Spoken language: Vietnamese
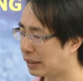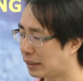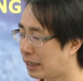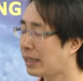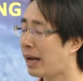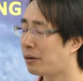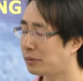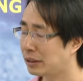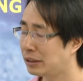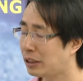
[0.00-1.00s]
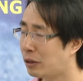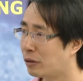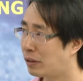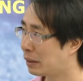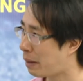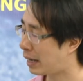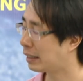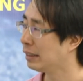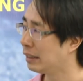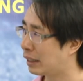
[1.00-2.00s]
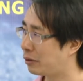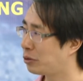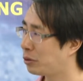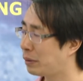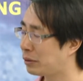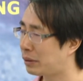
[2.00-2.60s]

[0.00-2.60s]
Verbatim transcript: kiến tạo ra những cơ hội và ghi bàn. Các con số thống kê cho